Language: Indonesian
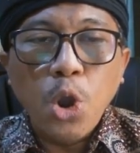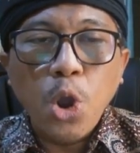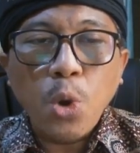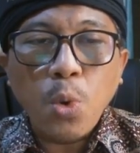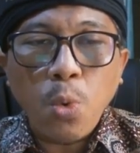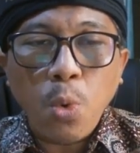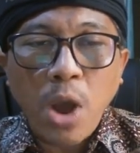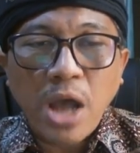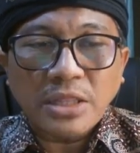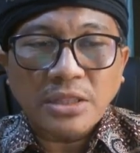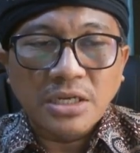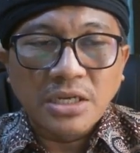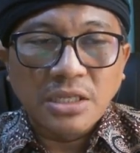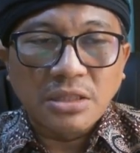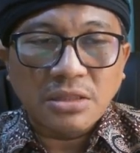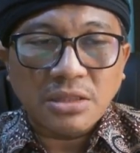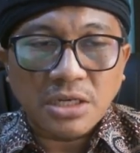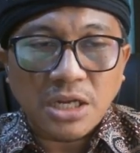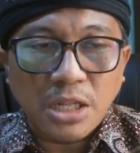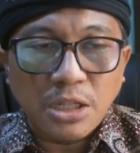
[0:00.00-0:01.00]

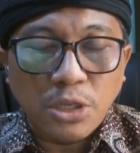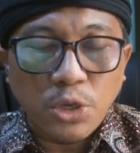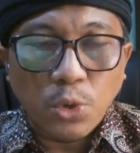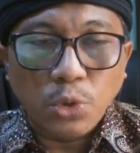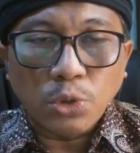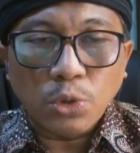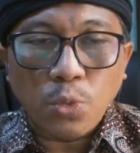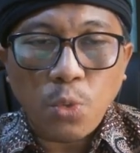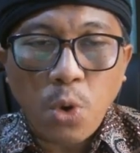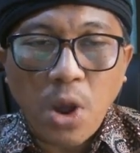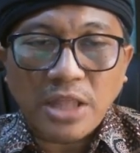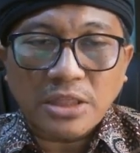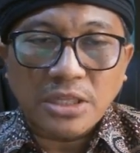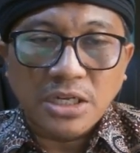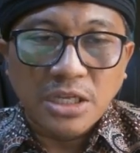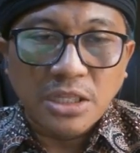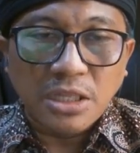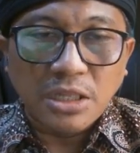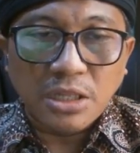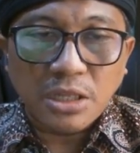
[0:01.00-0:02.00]
kuadri triliun
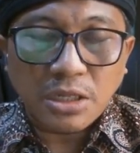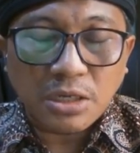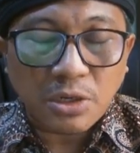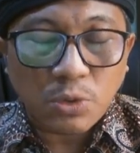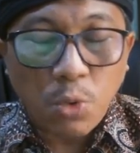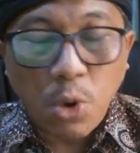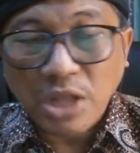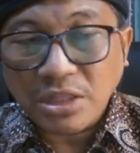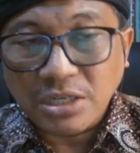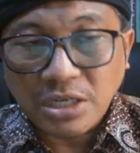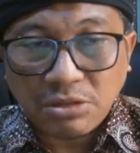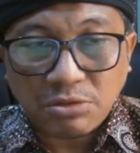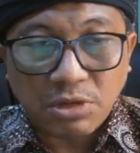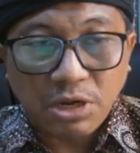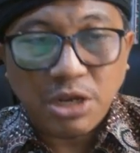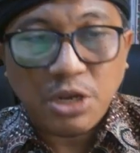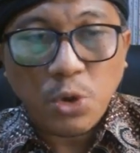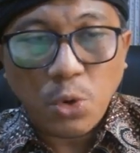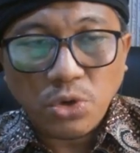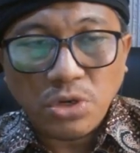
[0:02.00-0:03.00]
kuadri kuadri
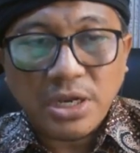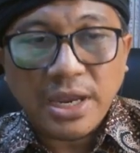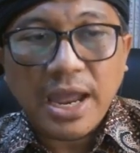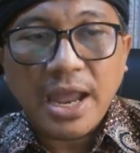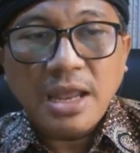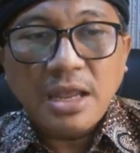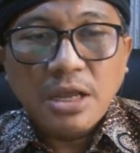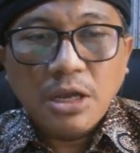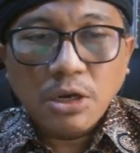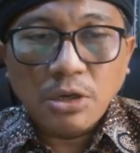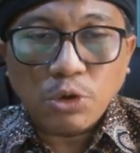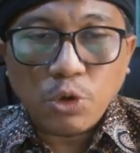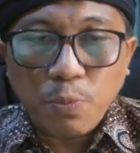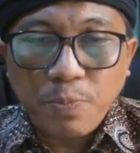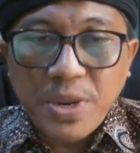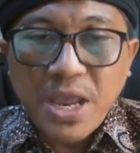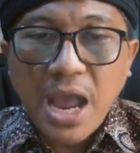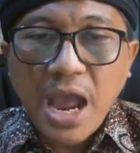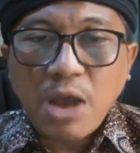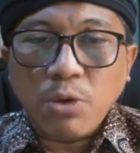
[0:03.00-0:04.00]
triliun ya
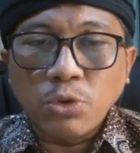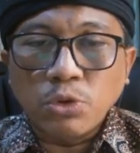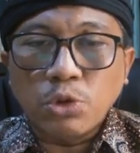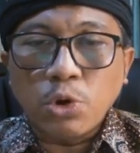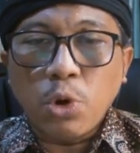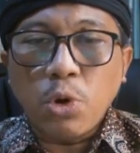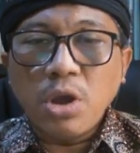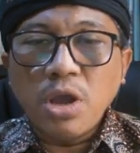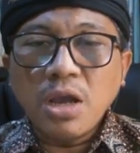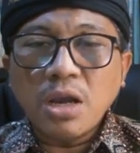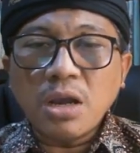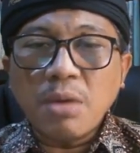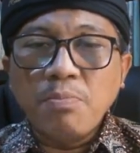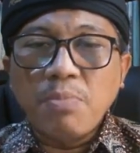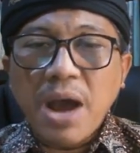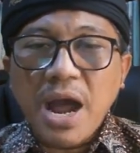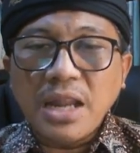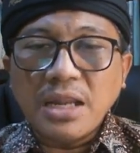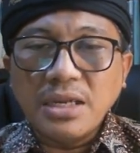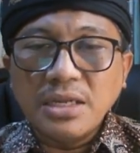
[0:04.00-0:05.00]
rupiah untuk
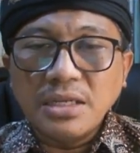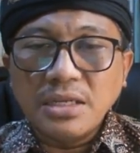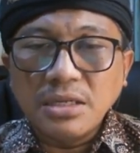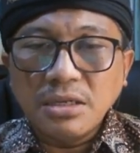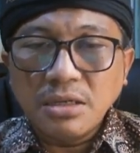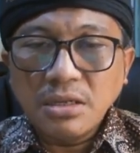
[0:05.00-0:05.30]
kembali